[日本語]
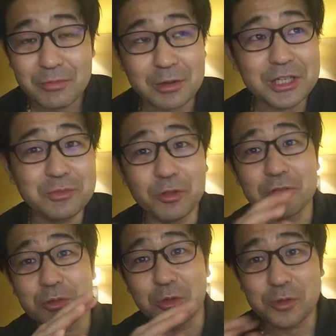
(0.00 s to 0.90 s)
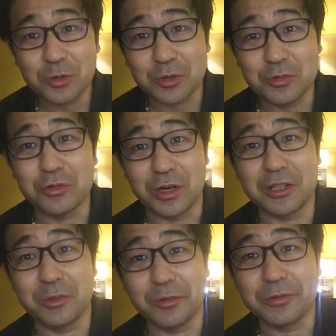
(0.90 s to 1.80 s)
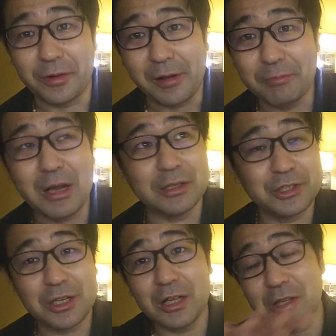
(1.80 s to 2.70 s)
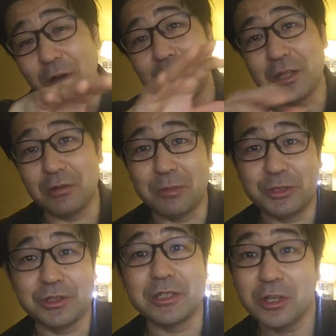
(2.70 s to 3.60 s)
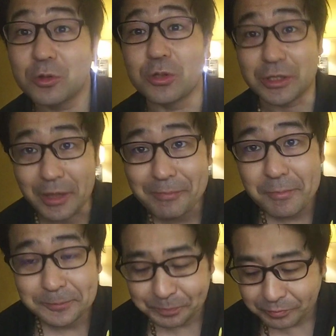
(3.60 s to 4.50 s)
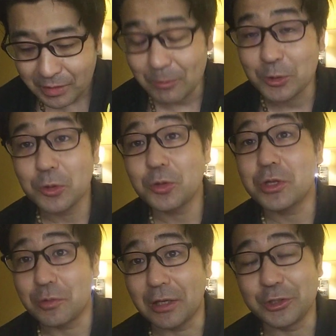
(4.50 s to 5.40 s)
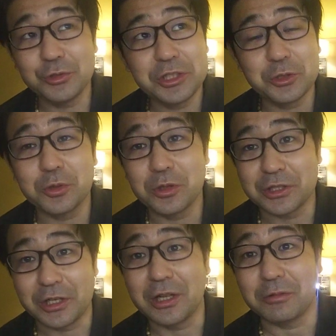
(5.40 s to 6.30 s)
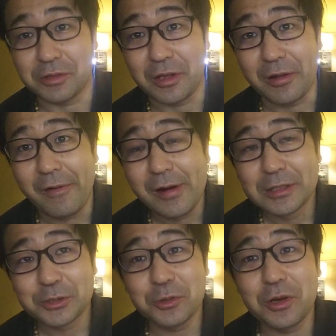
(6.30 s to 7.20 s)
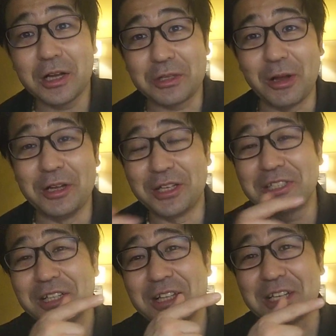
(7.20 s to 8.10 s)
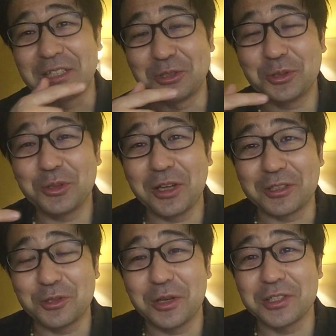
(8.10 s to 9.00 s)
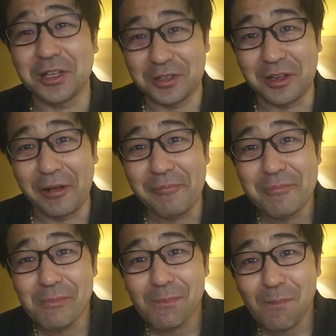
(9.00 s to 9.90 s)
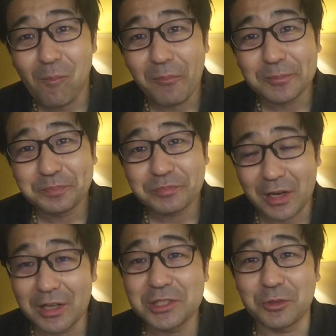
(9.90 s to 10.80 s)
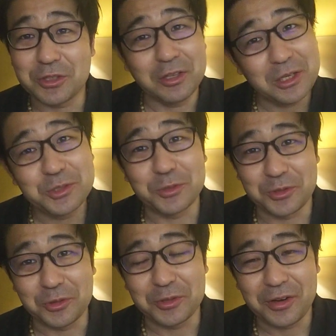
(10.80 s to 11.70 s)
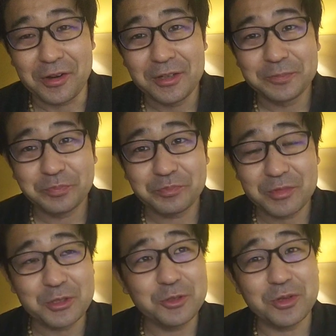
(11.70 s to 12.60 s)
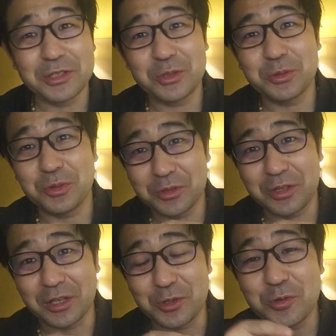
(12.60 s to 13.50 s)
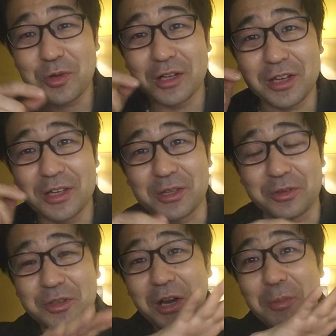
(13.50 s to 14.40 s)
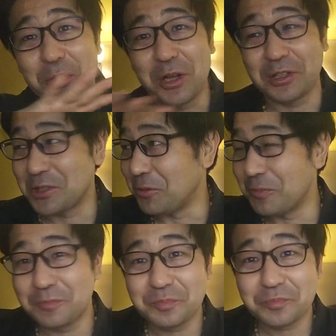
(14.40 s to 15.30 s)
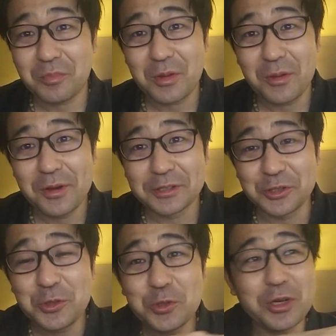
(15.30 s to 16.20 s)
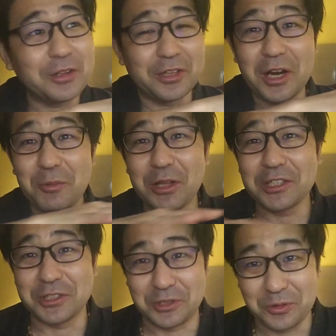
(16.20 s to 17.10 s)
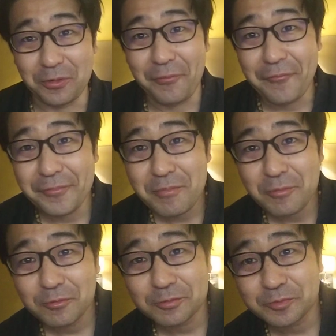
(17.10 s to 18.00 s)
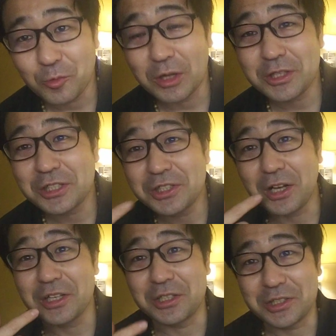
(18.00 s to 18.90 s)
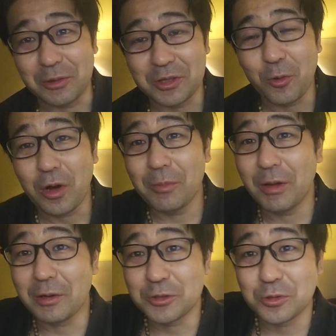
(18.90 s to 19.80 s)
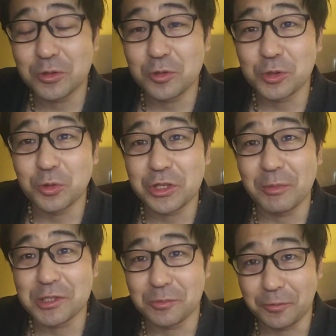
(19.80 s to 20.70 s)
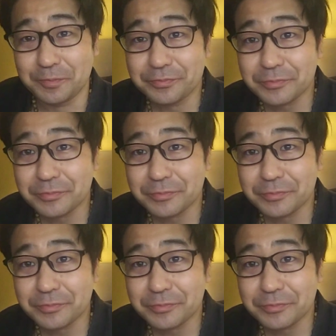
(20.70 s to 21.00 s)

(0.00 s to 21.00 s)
私もっとぞろぞろって来るかなと思ったら、まあ時間で分けてるかもしれないですけど、当然ね。でもその時は10人ちょっとぐらいしかいなくて、その中で私がなぜかずっとだから通過しちゃって、話も聞いたら大丈夫ですよ、みたいな。で、通過してずっと行って、入管に入ってるけど誰もいなかったです。入管誰もなしですよ。私だけでしたよ。で、他まだずっと後ろにいますもん。